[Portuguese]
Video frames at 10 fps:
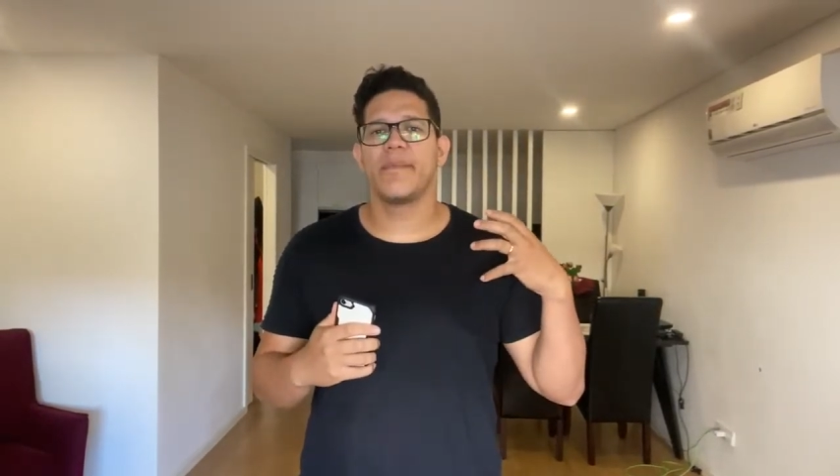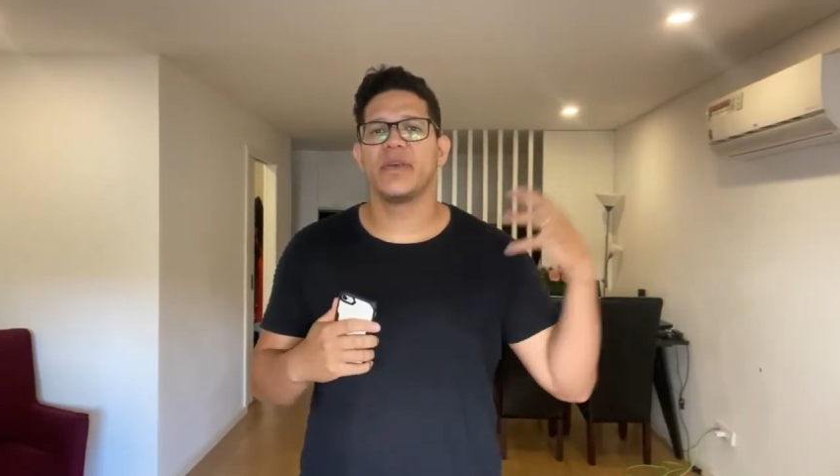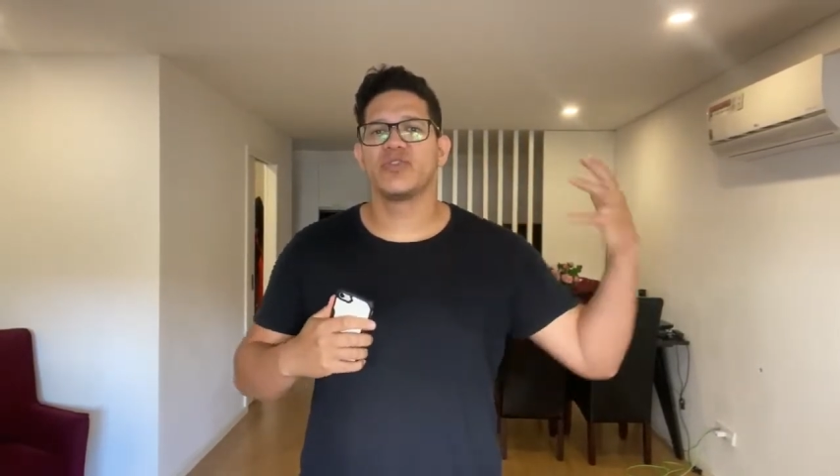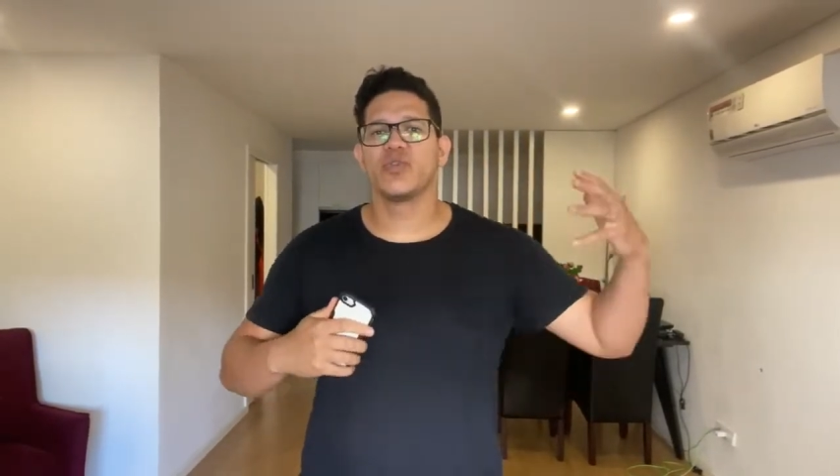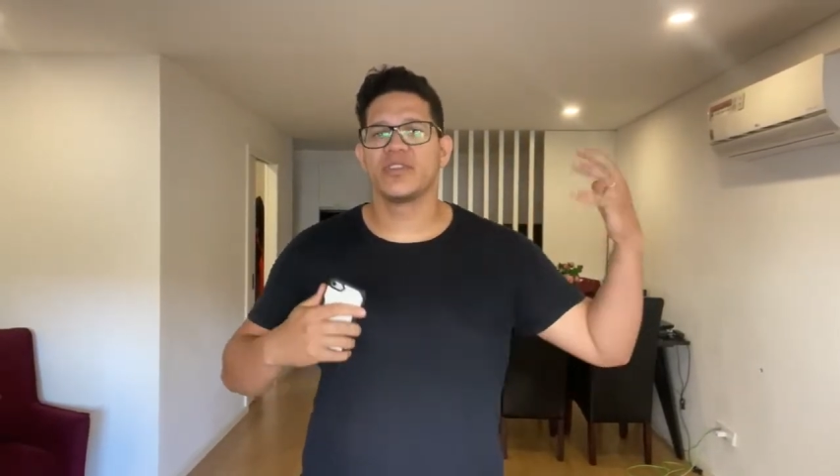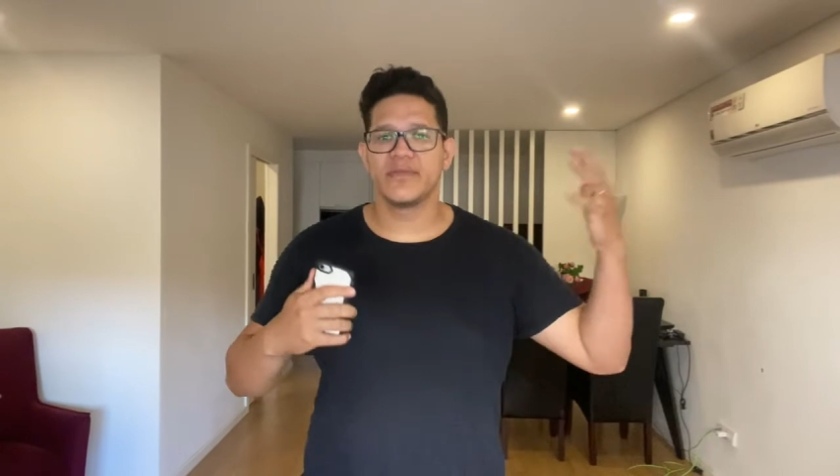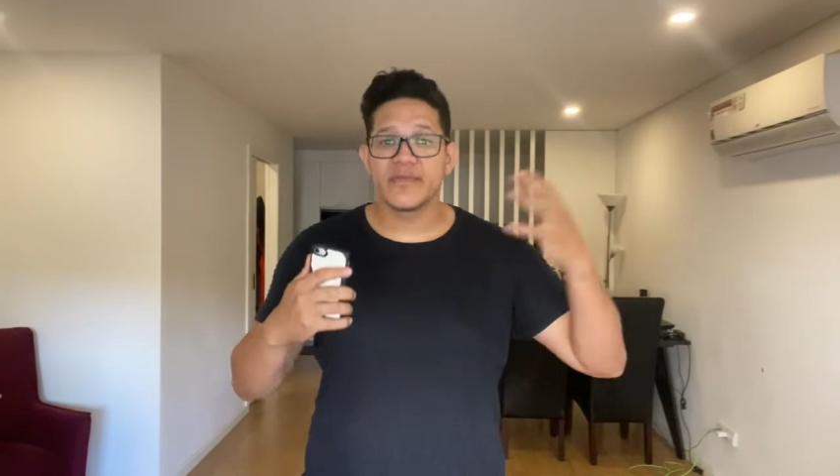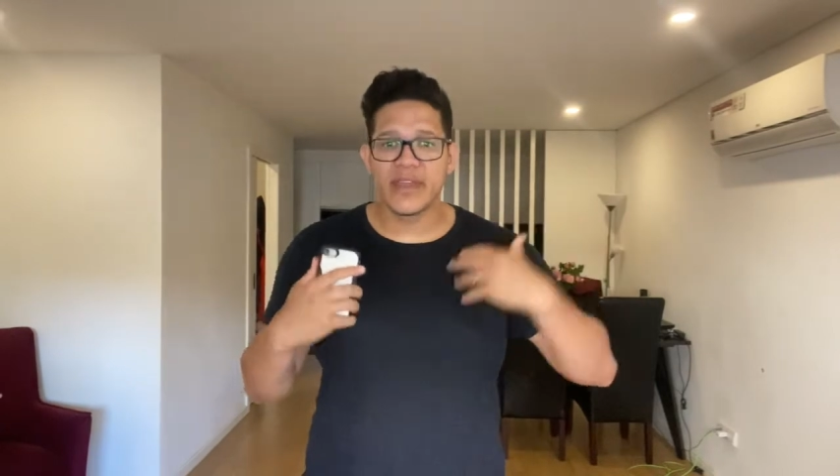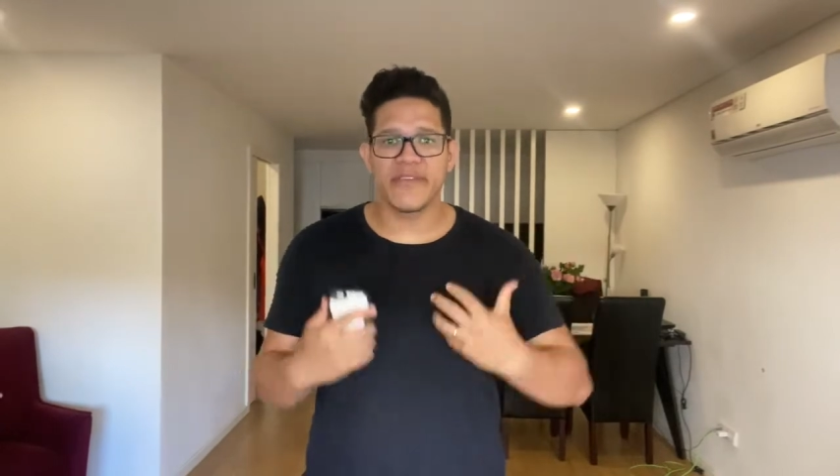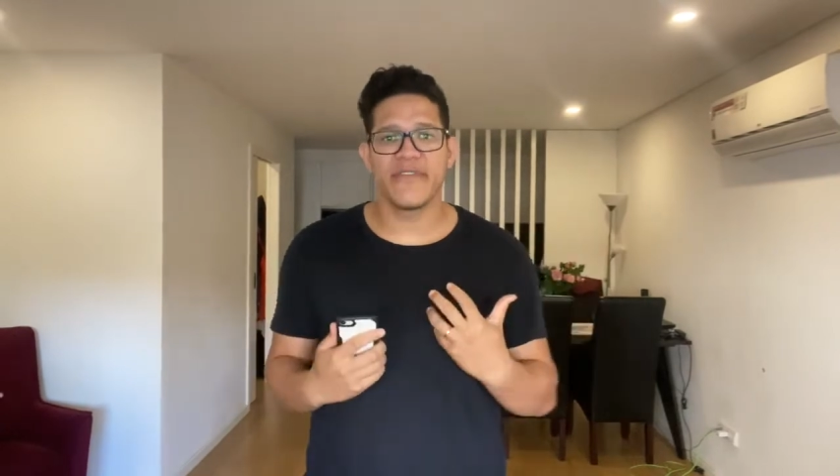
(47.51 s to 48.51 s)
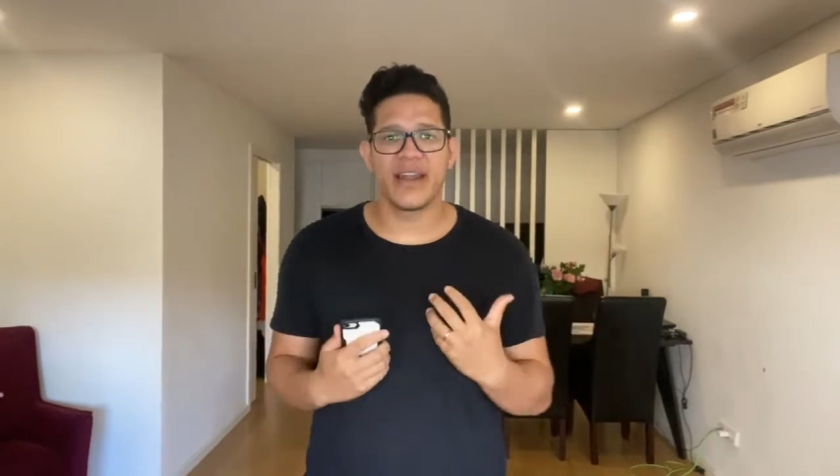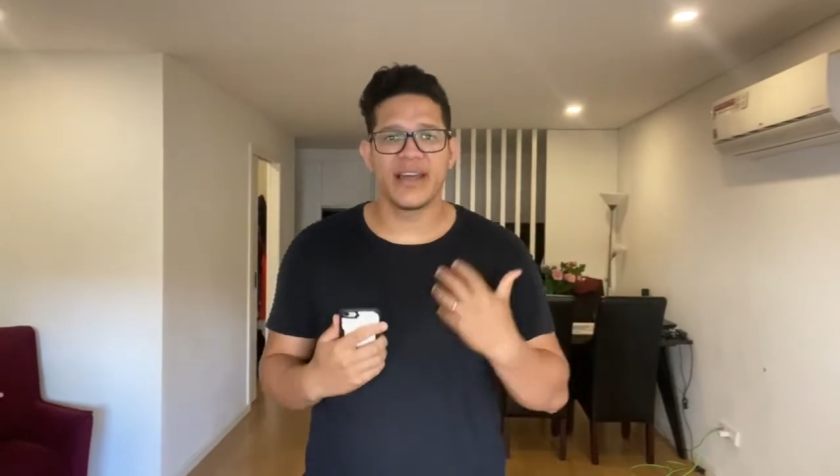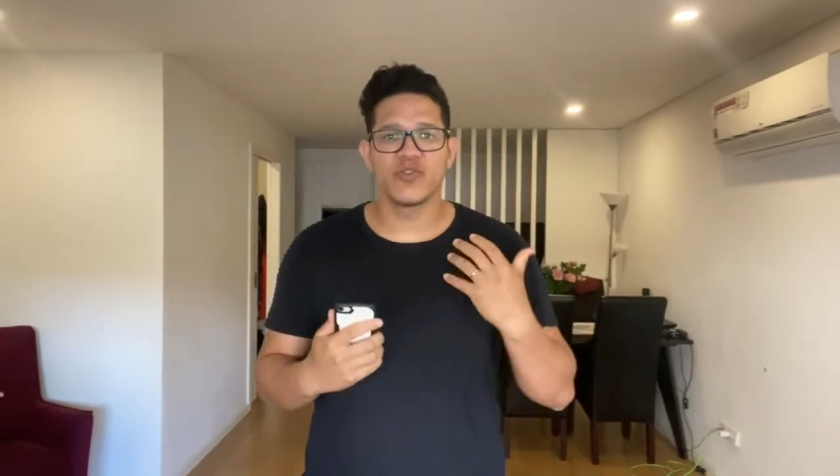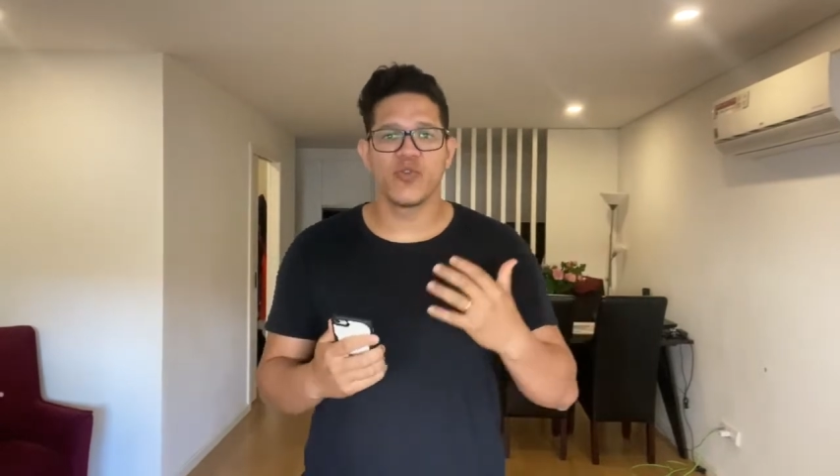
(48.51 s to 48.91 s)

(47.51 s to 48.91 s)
pessoas têm falado